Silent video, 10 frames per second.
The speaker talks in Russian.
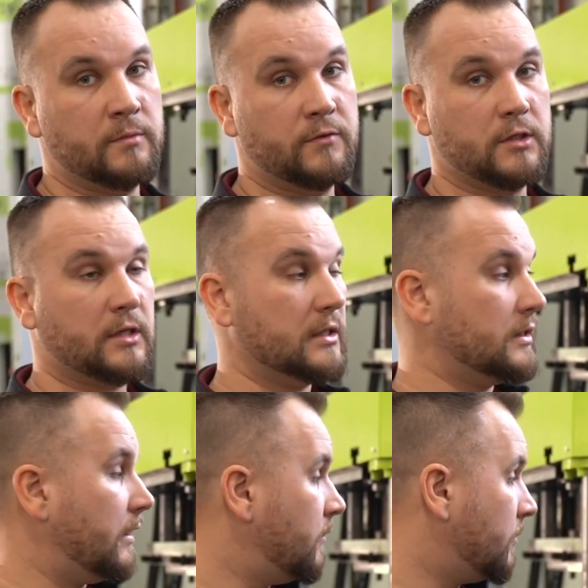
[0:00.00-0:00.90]
Мы всегда
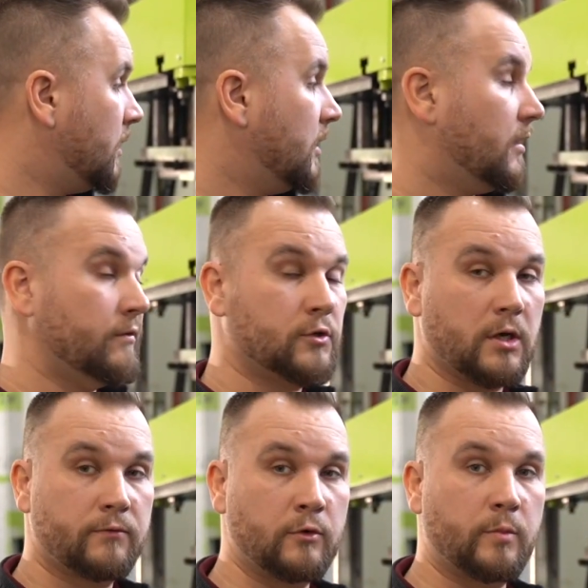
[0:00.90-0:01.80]
ставим в
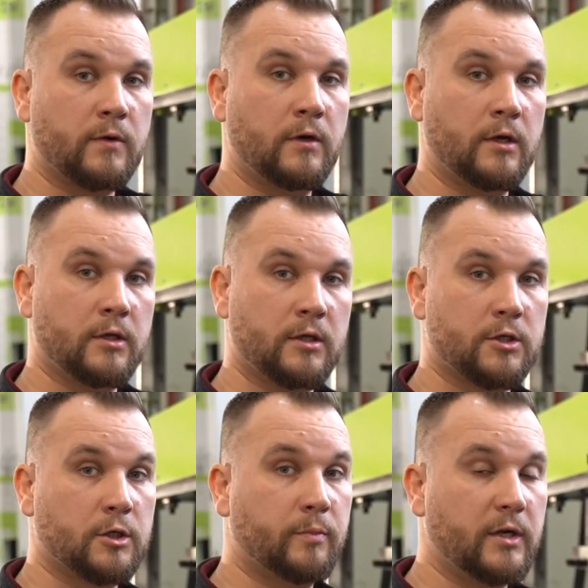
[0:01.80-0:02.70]
шкафы управления
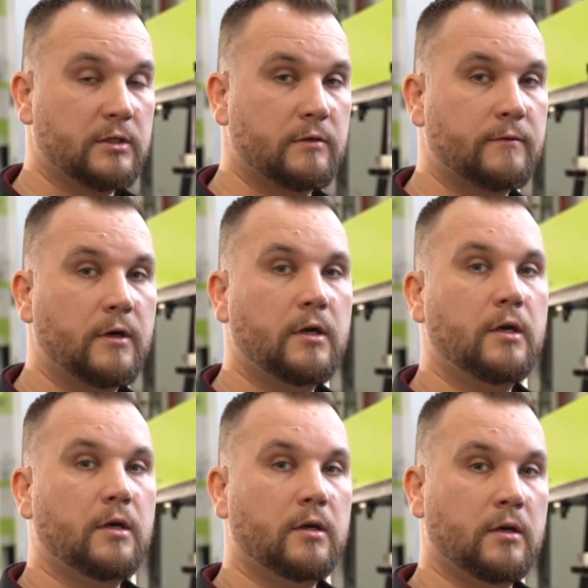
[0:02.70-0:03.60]
наших прессов
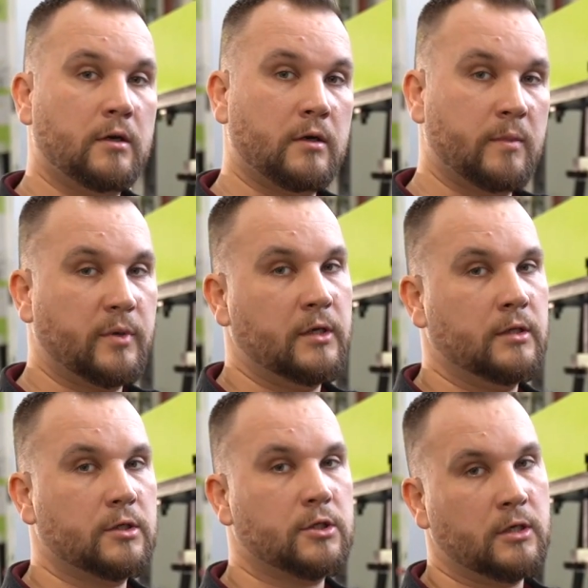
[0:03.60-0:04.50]
э,
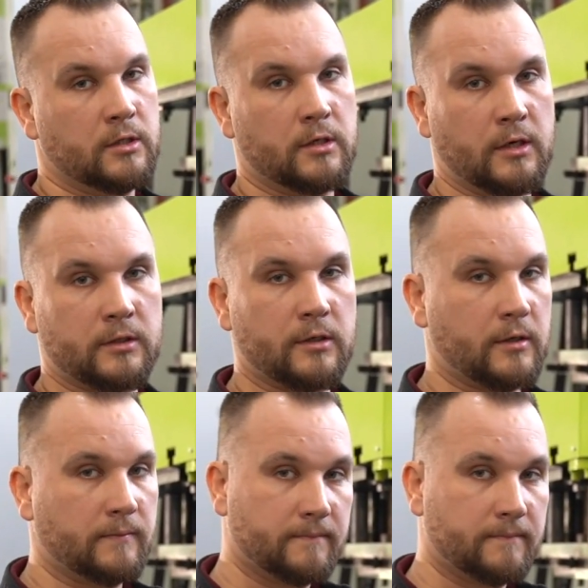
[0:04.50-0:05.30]
компоненты Schneider Electric.